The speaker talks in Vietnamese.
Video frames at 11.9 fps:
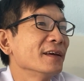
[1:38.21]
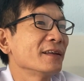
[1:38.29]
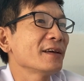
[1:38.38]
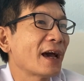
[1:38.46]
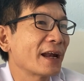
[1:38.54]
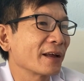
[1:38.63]

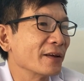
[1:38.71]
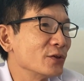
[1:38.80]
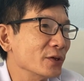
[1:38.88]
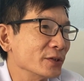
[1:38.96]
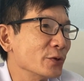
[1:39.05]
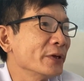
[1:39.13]
thứ hai là
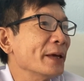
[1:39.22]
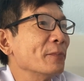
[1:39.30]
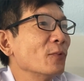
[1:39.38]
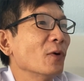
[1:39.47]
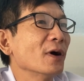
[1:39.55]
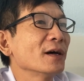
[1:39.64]
sự chuyên nghiệp
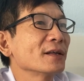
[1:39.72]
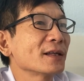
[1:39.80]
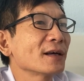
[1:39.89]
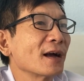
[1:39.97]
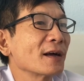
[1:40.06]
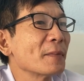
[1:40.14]
của tất
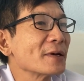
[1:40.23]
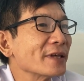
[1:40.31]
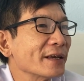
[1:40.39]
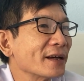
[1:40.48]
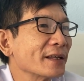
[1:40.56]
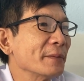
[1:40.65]
cả các bác
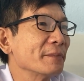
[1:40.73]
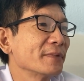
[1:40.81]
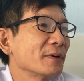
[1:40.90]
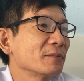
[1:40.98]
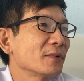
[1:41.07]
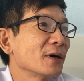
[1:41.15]
sĩ can thiệp
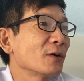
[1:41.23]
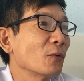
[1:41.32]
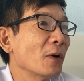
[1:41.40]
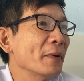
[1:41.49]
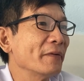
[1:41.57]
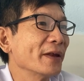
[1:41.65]
trong ờ,
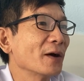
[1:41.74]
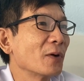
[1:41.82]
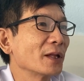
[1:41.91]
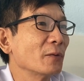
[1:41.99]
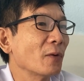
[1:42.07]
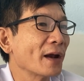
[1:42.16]
của bệnh viện đa khoa
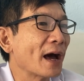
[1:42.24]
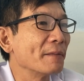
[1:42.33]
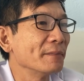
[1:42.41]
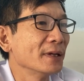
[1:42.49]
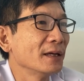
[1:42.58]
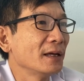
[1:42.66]
tỉnh Quảng Nam.
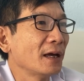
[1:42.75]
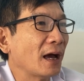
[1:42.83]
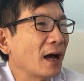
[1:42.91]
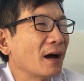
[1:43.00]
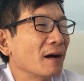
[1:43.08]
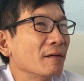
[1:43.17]

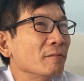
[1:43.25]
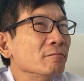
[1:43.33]
À,